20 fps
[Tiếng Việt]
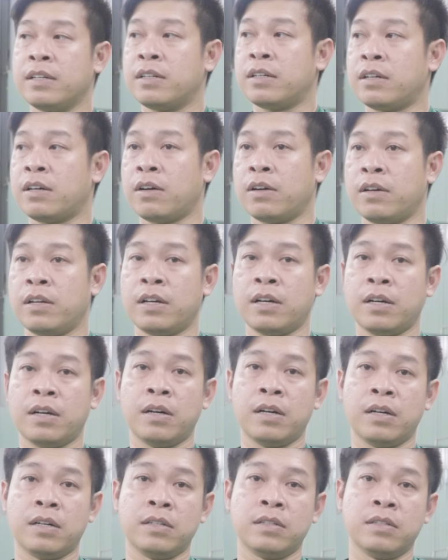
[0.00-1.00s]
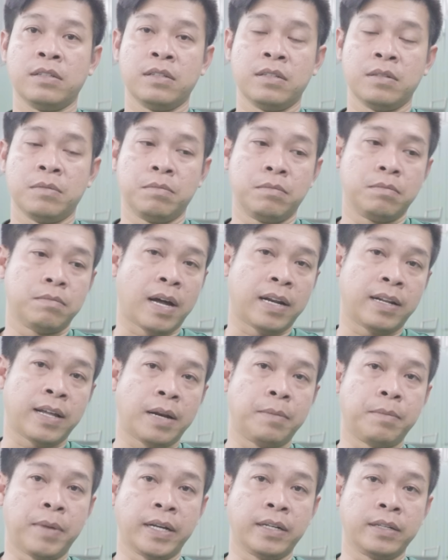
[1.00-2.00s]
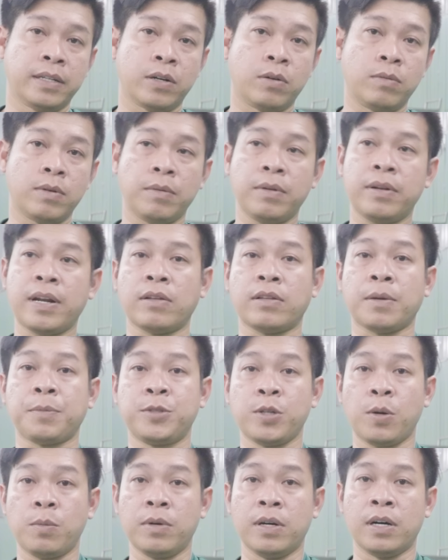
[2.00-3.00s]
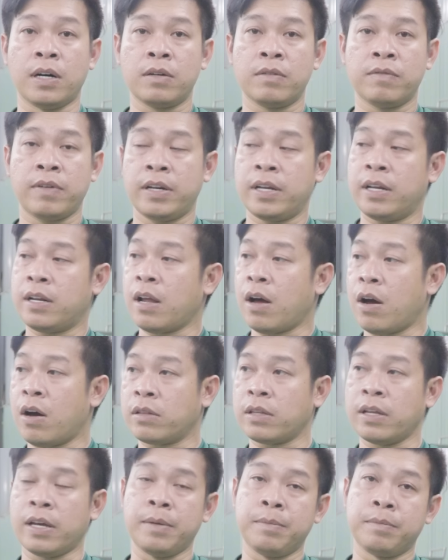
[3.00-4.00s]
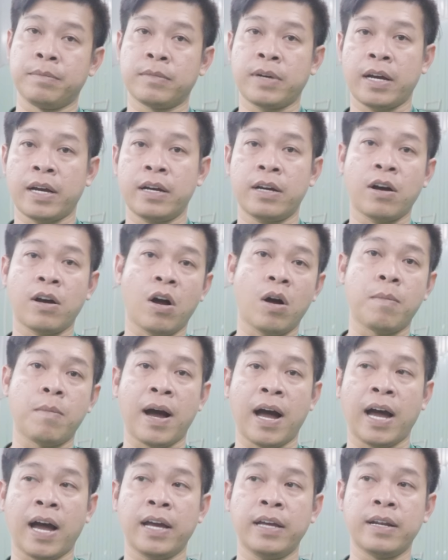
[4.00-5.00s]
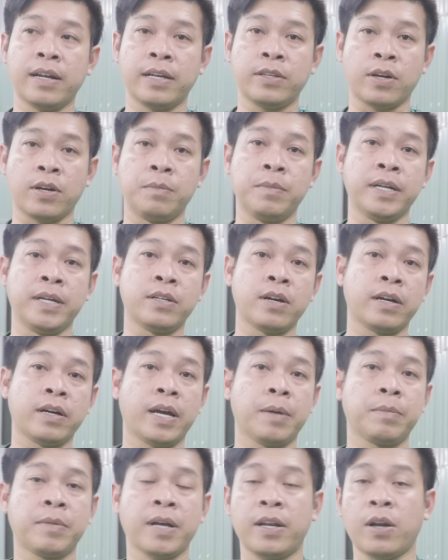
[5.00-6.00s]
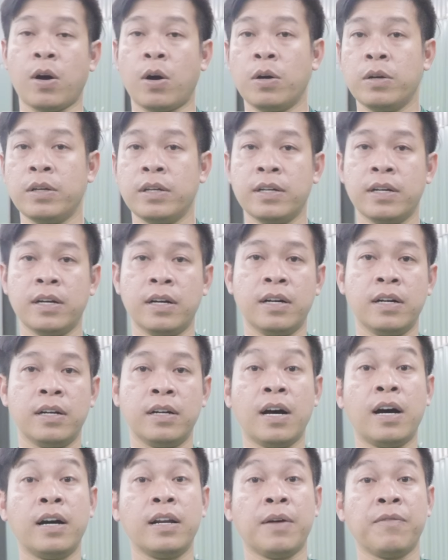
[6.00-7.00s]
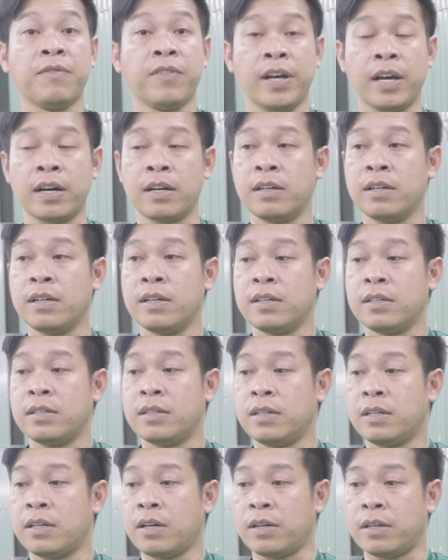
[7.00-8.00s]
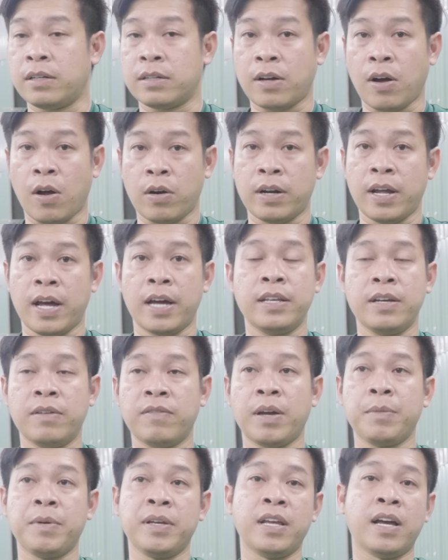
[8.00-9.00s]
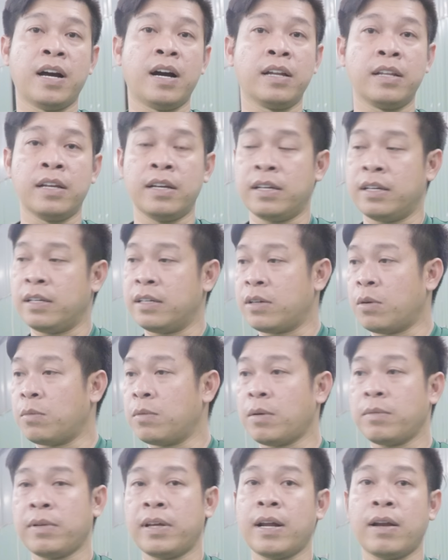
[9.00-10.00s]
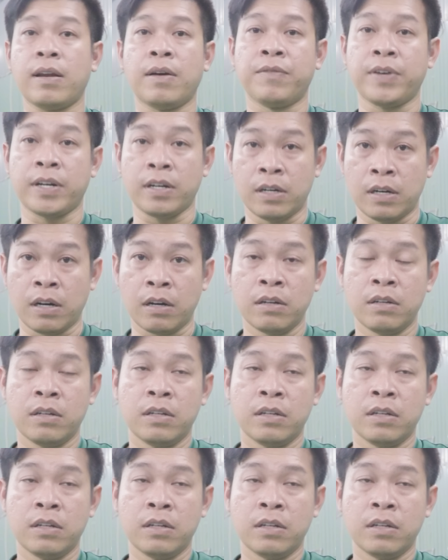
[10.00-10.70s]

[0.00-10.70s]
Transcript: rồi uh, bản thân mình thì cũng không thể nào tập trung được phải đi lo tìm các cái kho bãi để chuẩn bị cho anh em thay đổi ờ, nơi làm việc chứ còn còn để như vậy bây giờ thì cũng không thể nào làm việc được